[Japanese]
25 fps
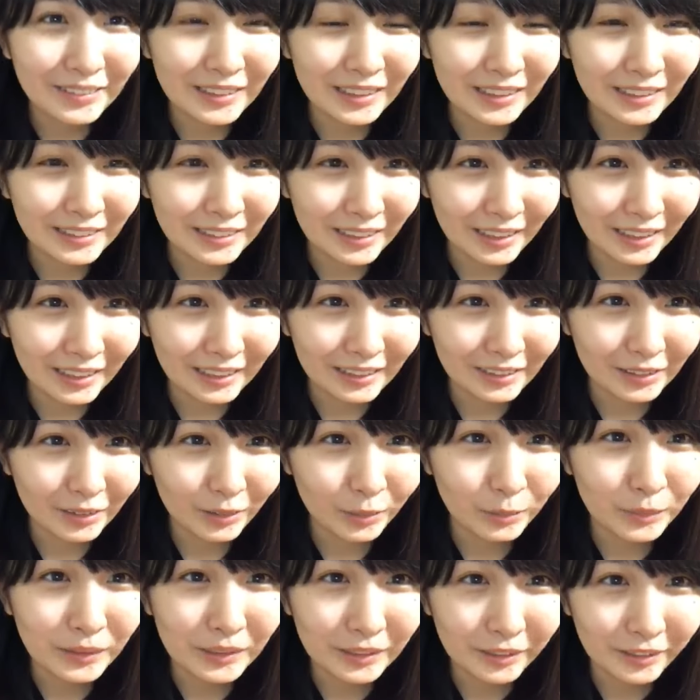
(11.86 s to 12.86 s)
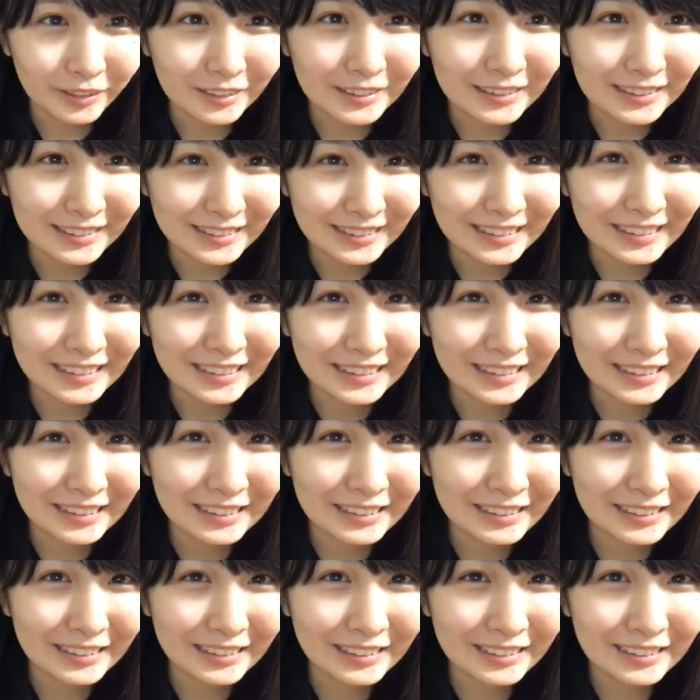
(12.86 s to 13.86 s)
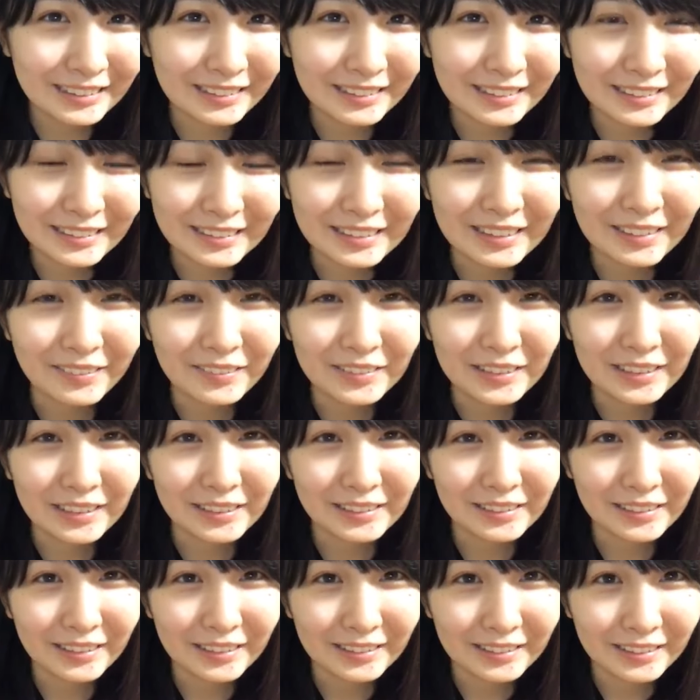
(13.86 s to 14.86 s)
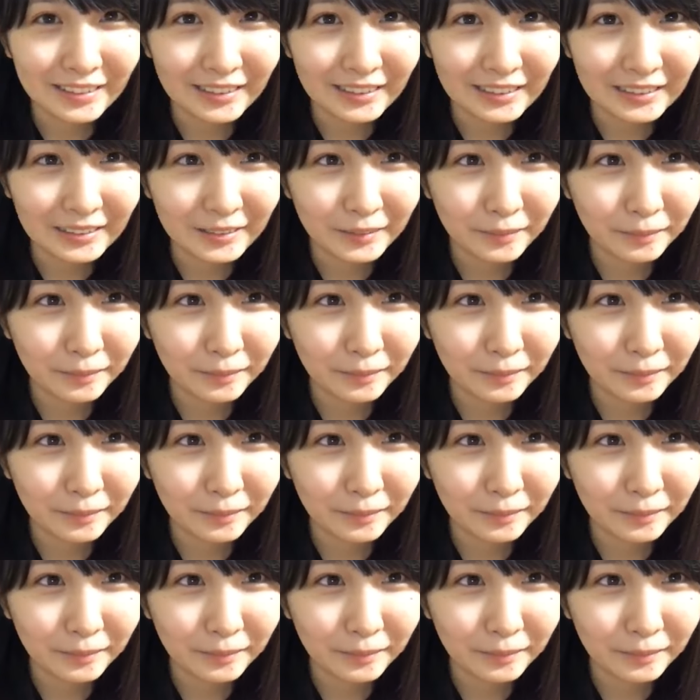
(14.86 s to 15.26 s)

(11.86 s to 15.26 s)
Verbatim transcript: 皆さんコメントしに来てみてください。